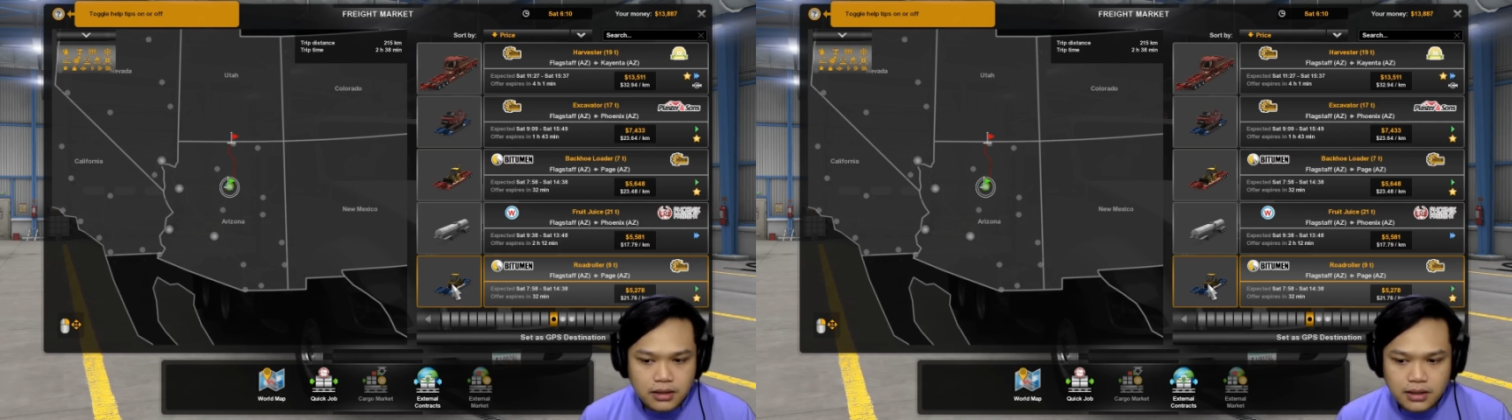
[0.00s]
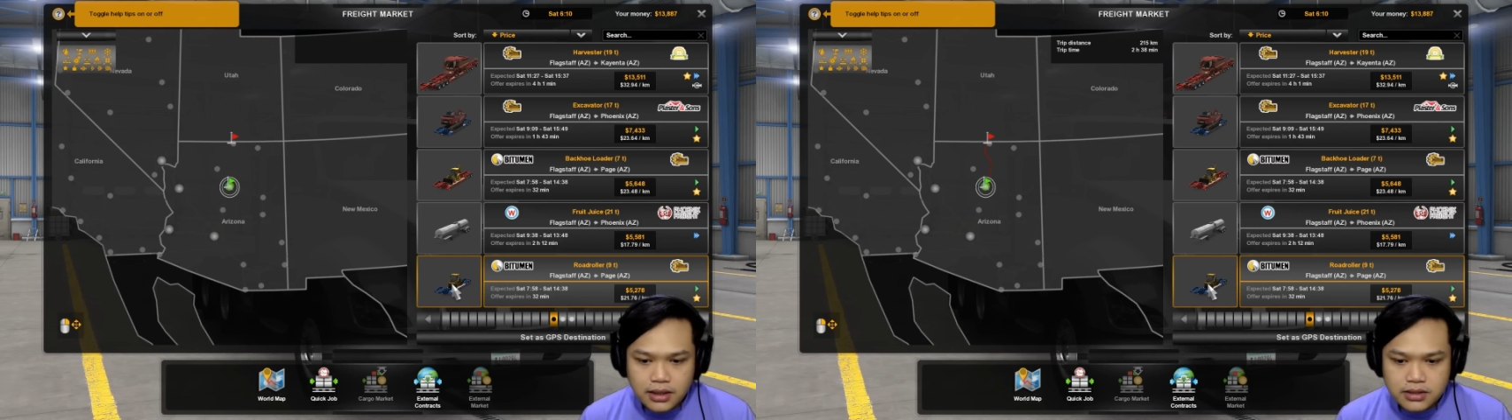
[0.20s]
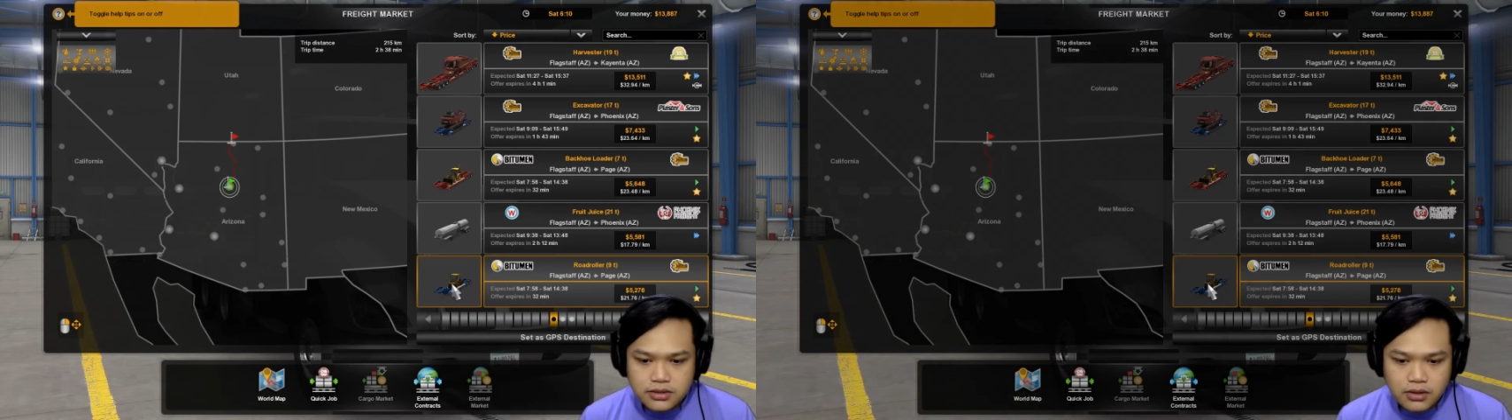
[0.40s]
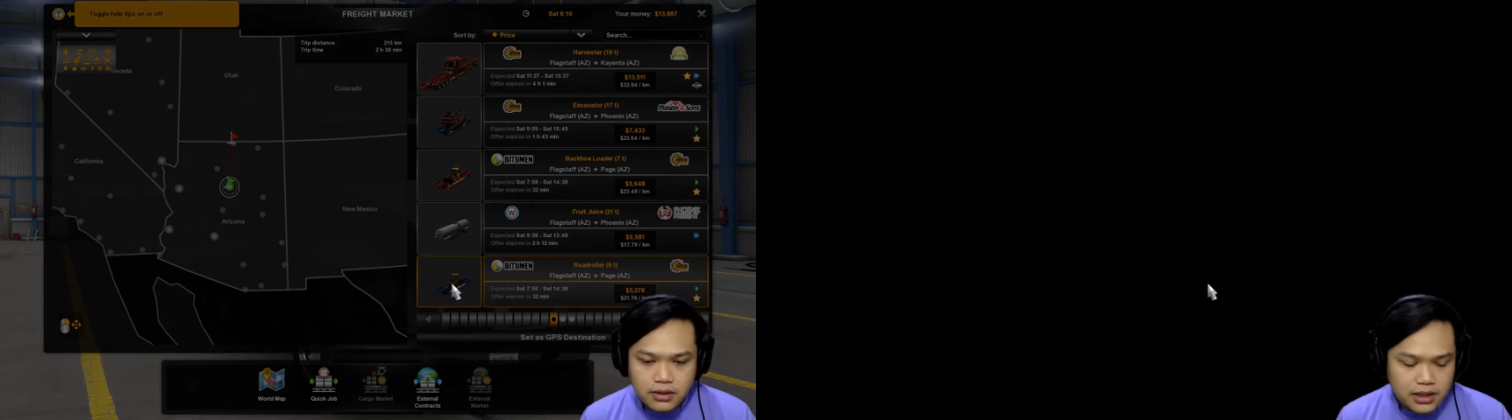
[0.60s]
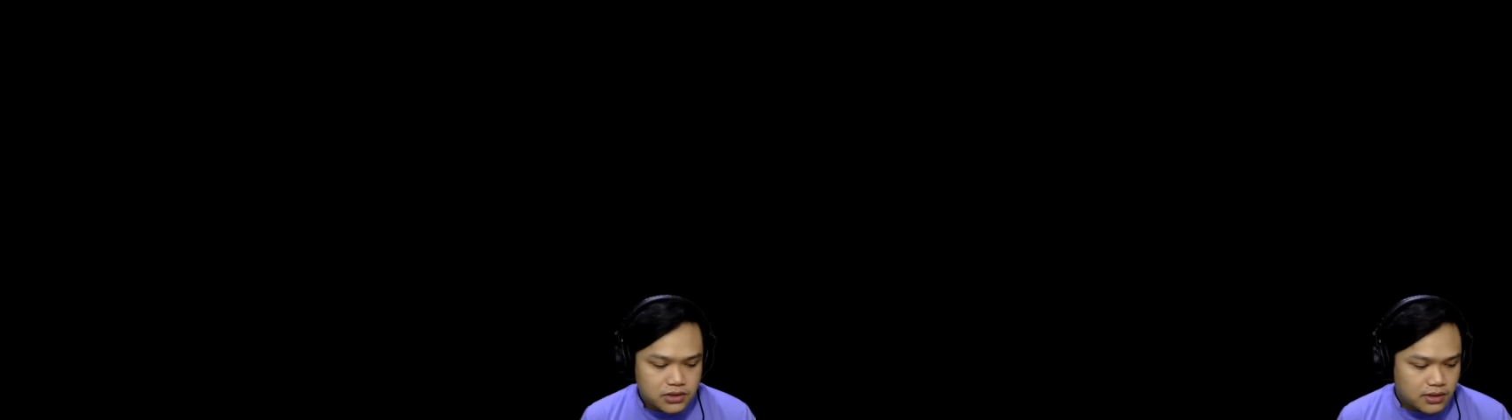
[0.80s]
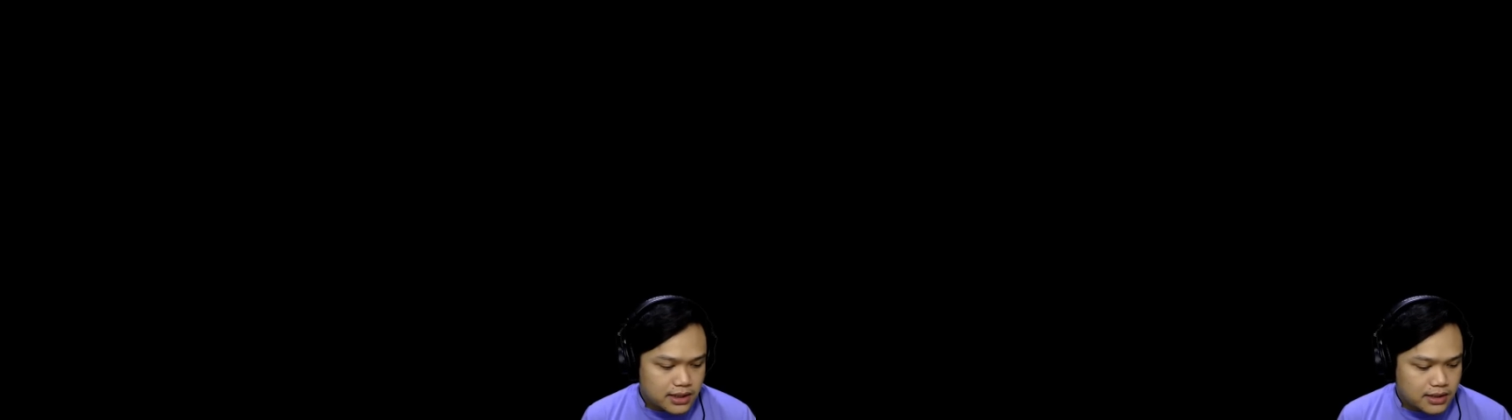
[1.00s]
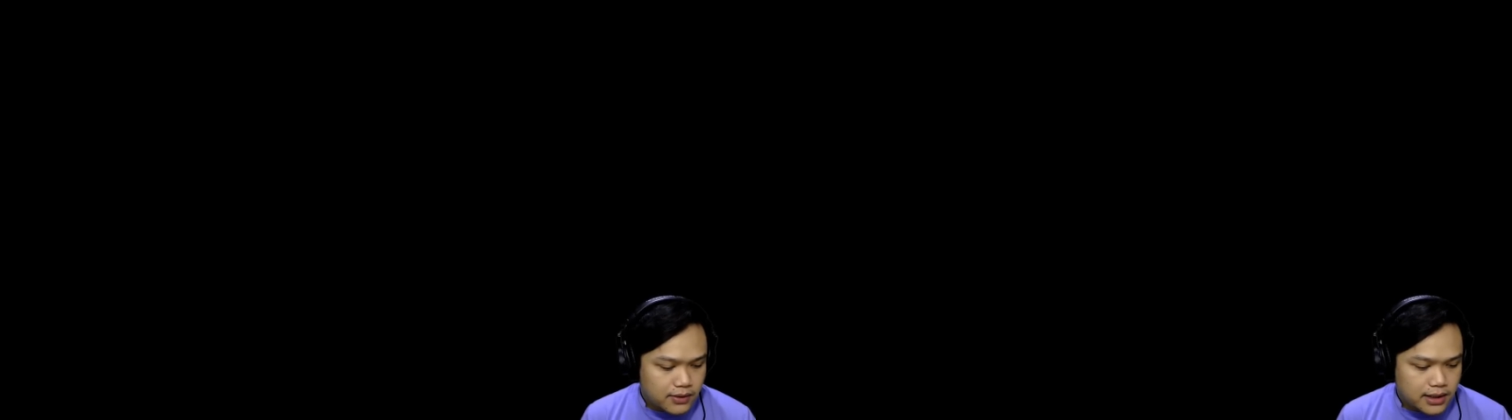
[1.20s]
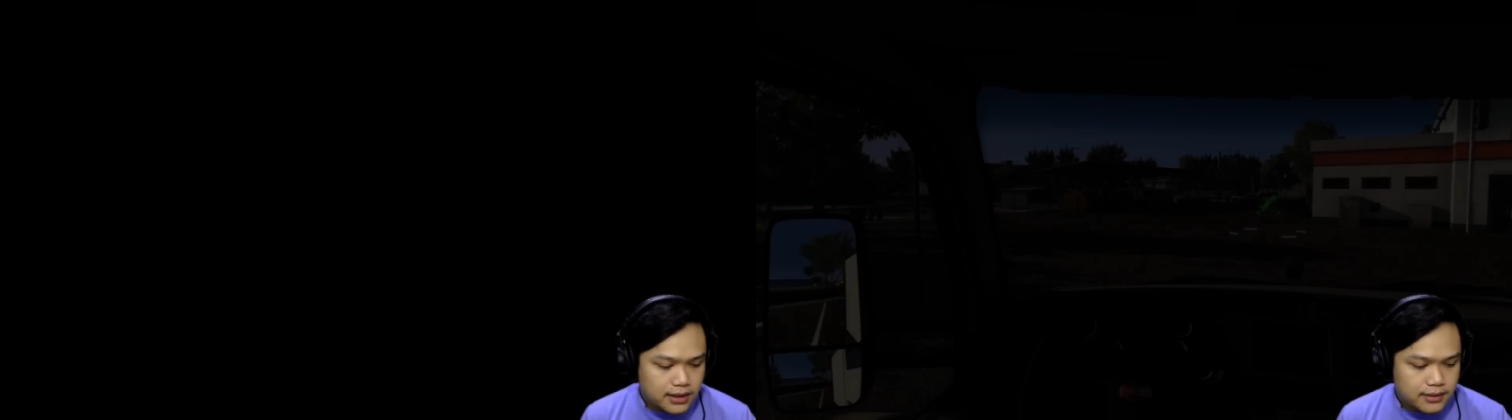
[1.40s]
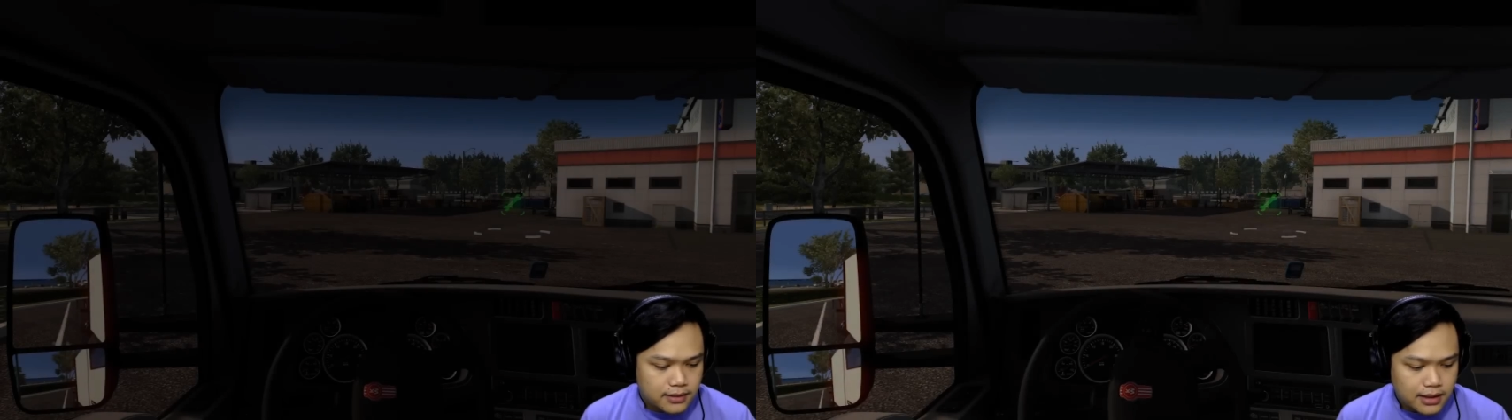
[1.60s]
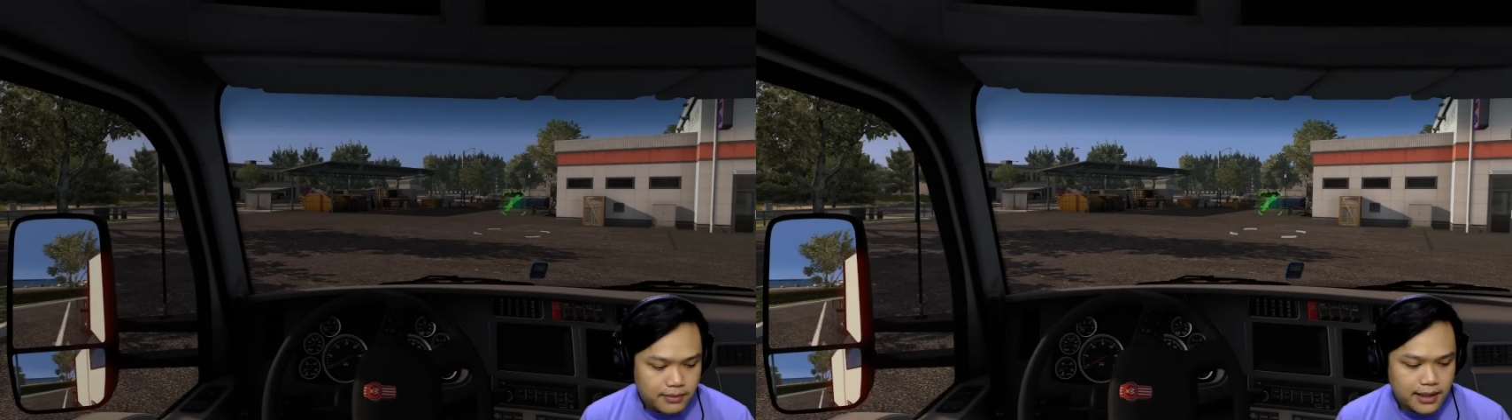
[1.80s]
Let's go langsung aja wey.
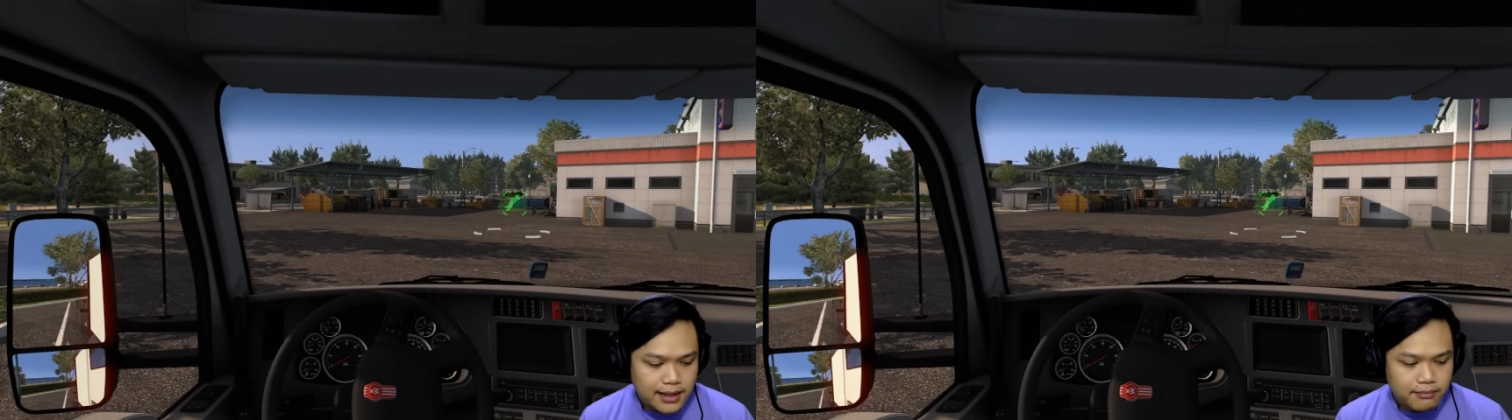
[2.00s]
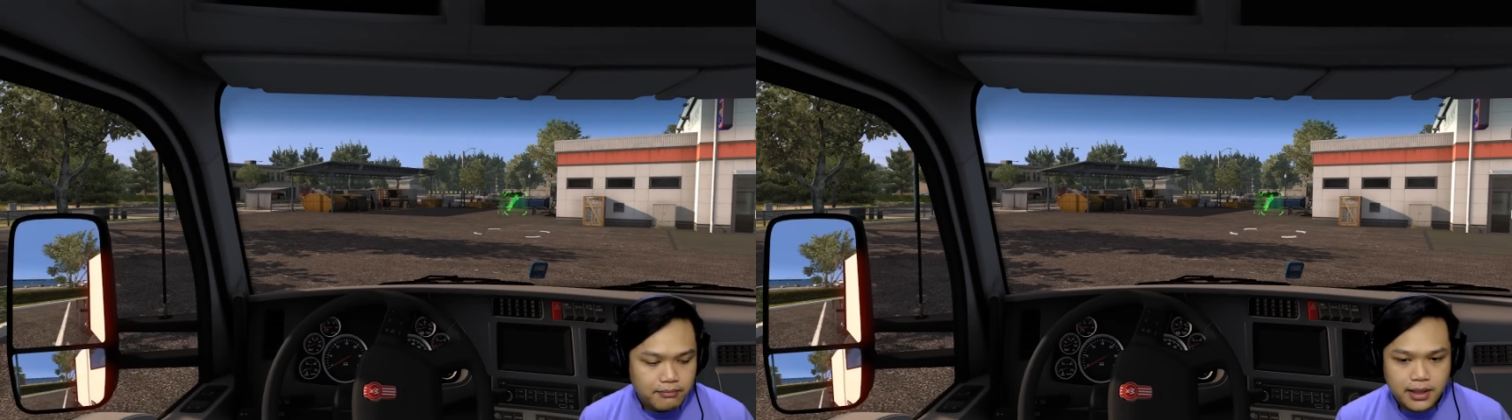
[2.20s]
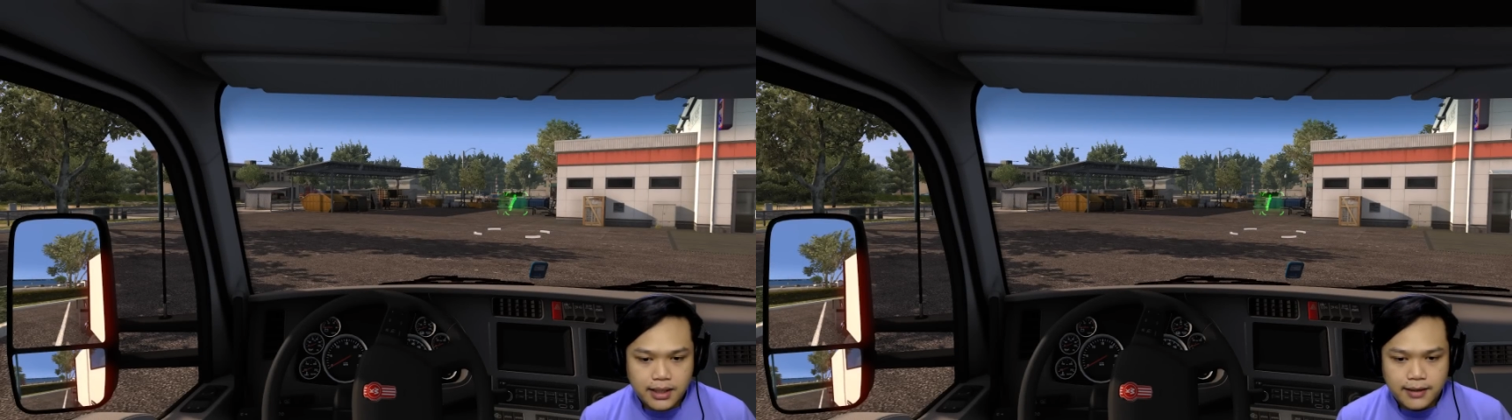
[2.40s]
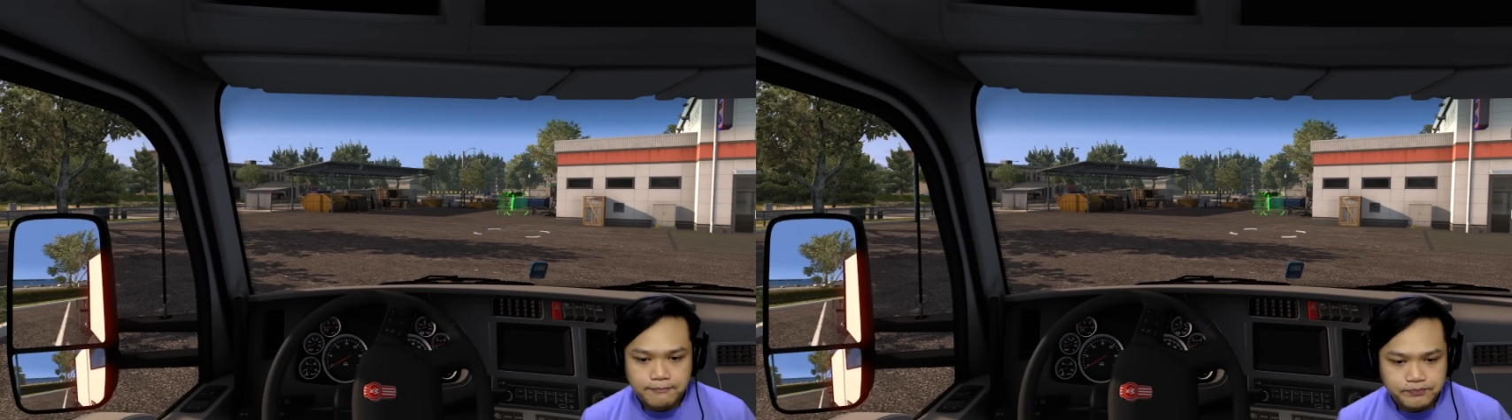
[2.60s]
Nggak pakai lama ya.